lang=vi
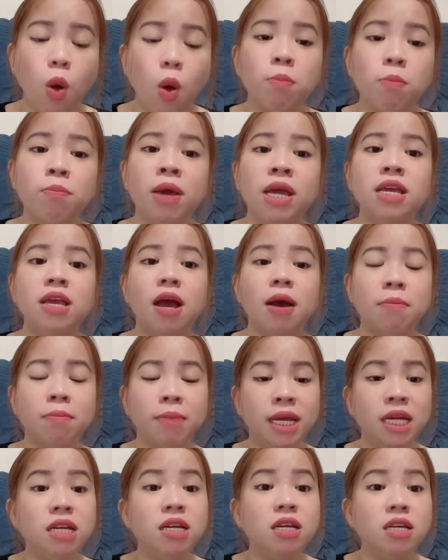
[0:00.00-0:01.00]
cùng bây giờ
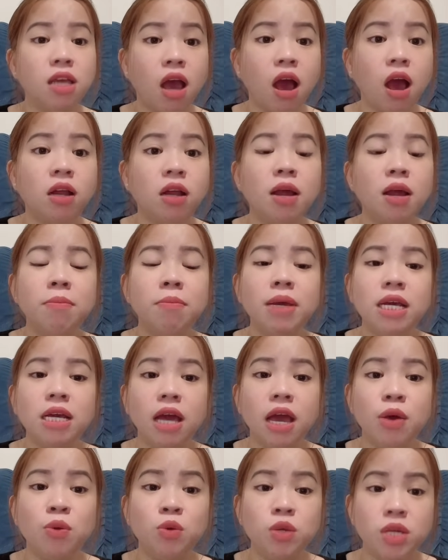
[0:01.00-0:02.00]
mấy đứa nhỏ nó mới kêu